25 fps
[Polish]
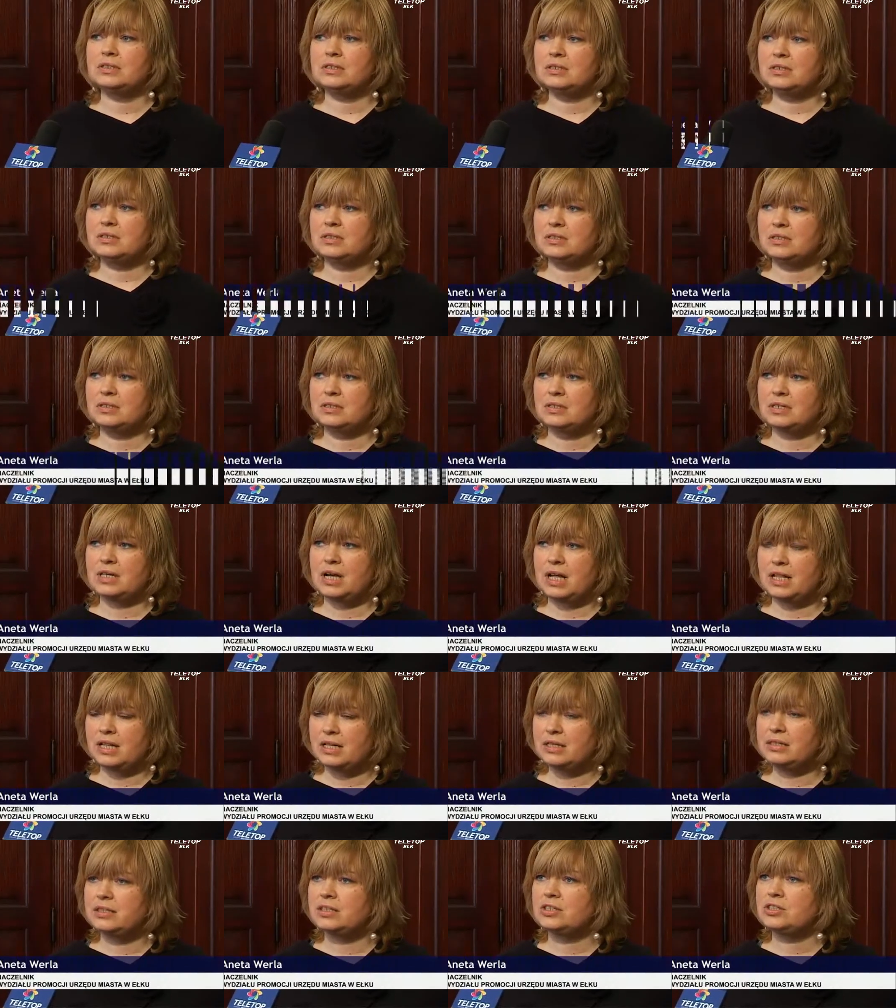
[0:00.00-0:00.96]
y,
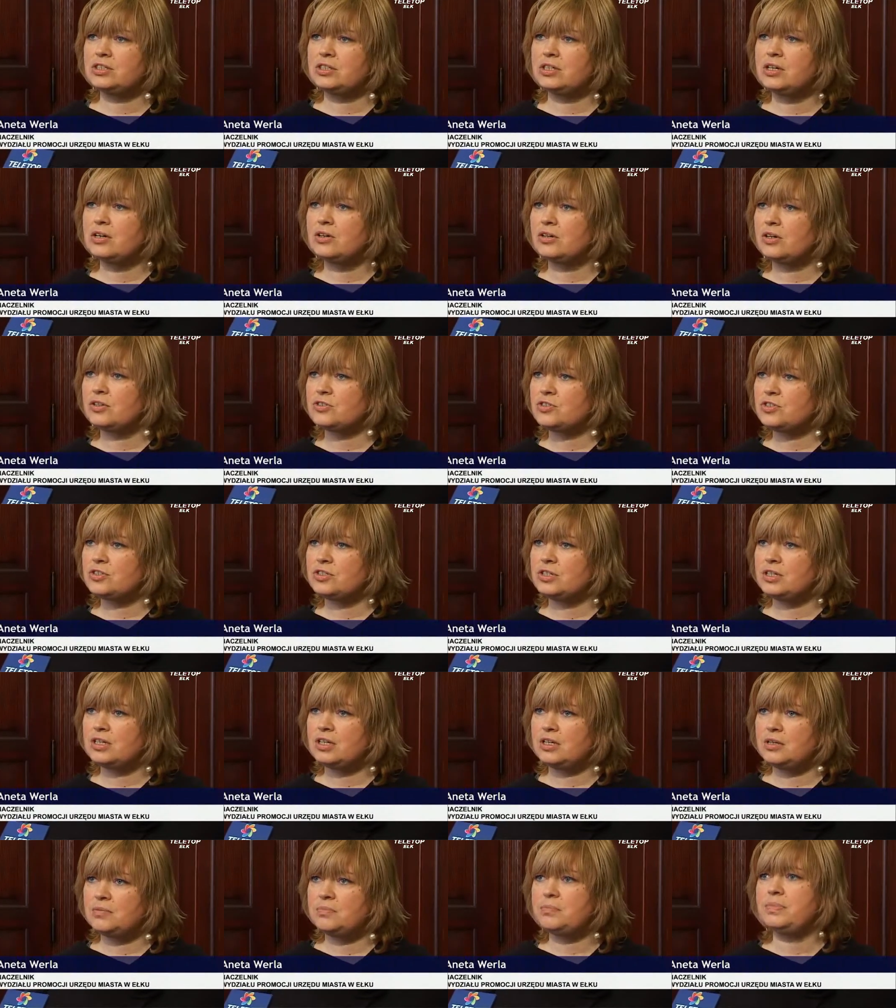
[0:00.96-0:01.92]
kalendarz
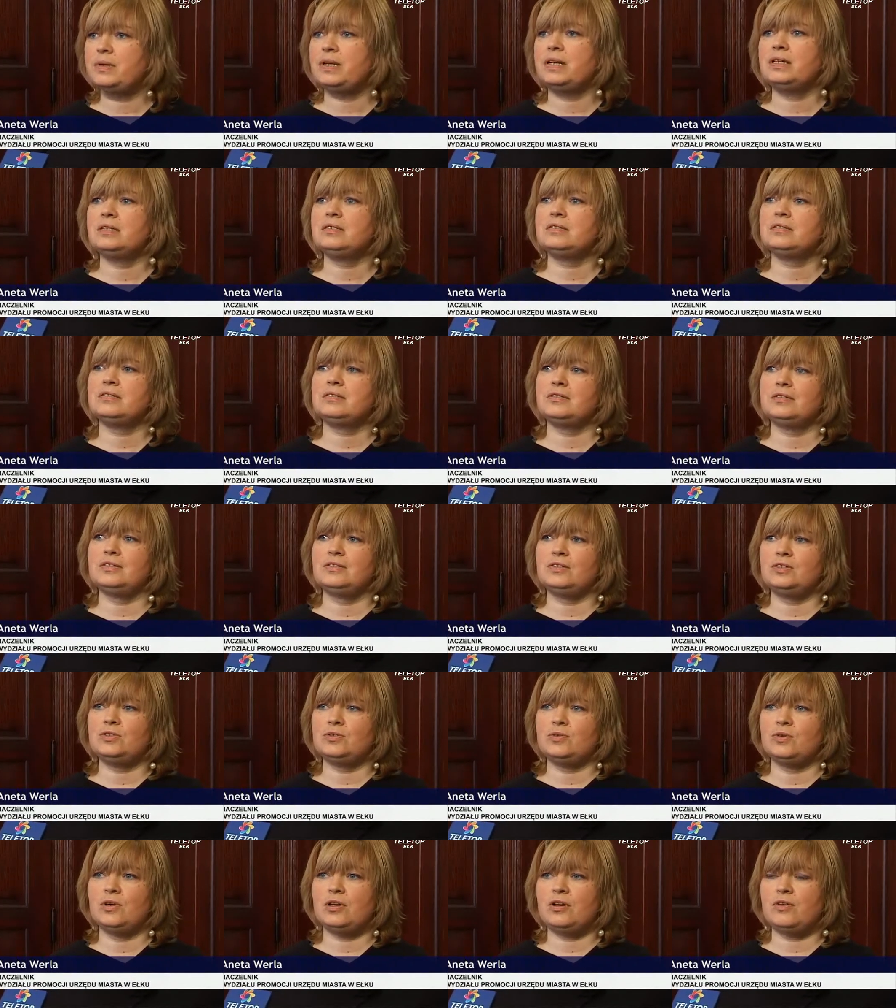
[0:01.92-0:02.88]
tegorocznych imprez,
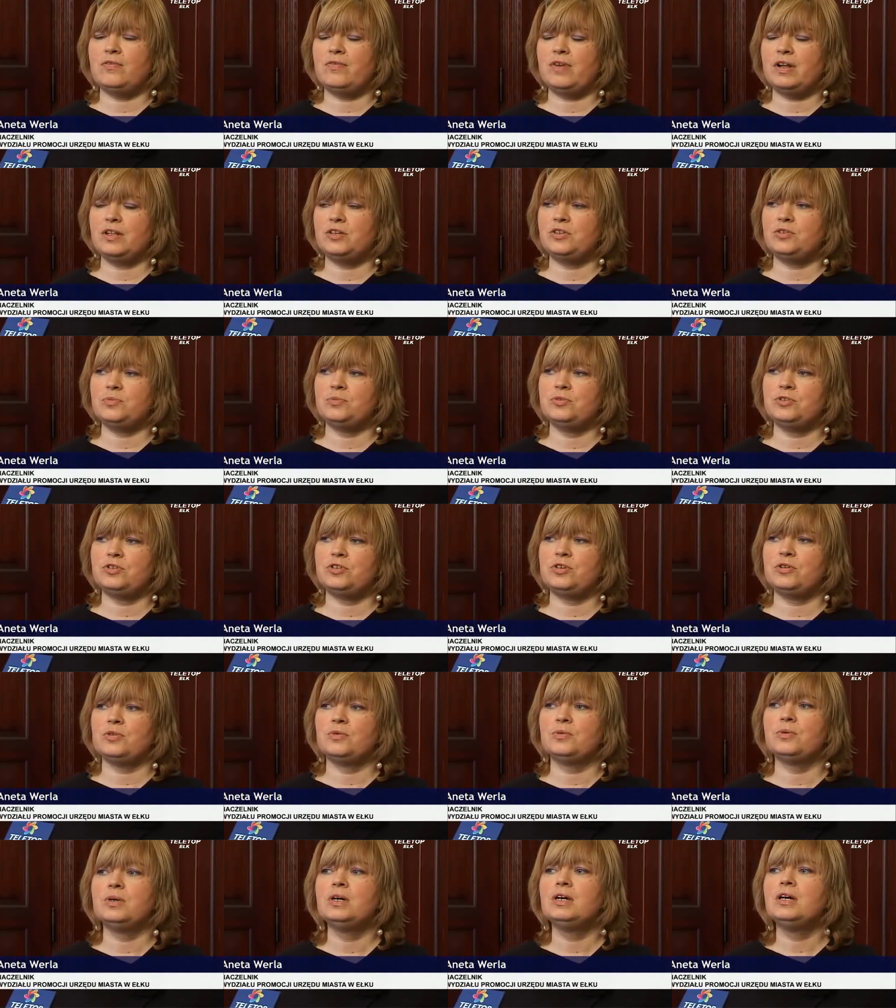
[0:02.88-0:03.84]
y, sugerowaliśmy
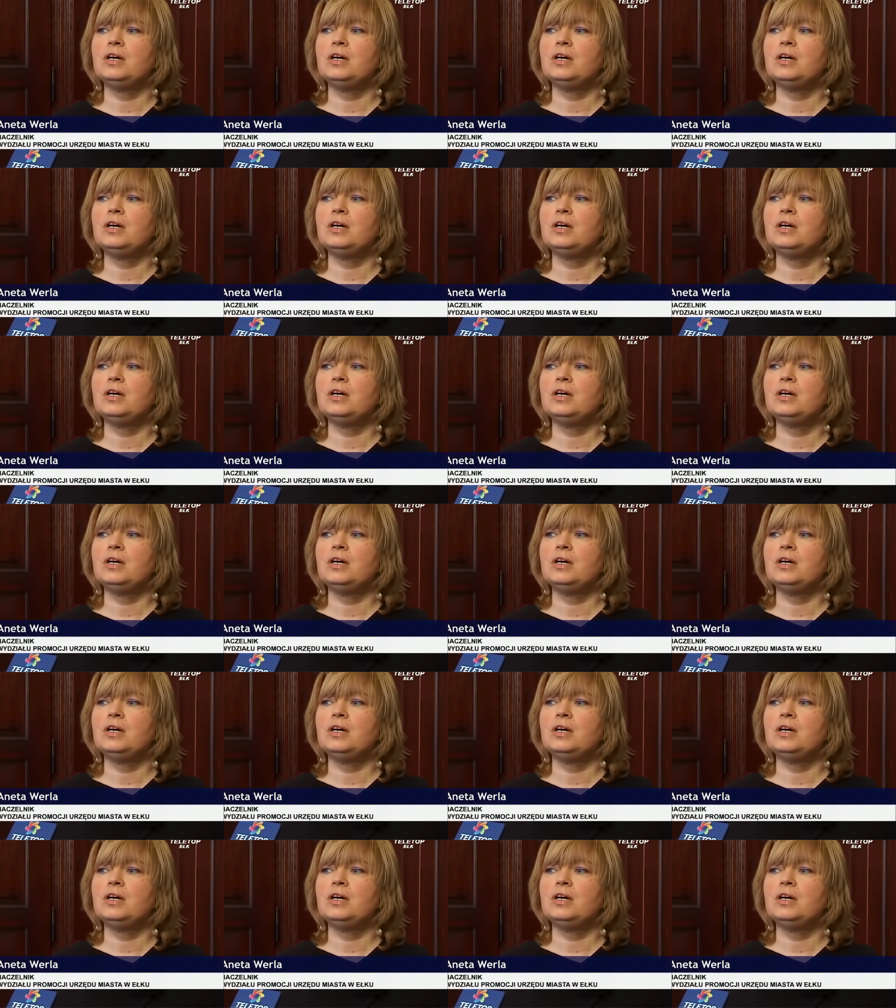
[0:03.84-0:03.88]
się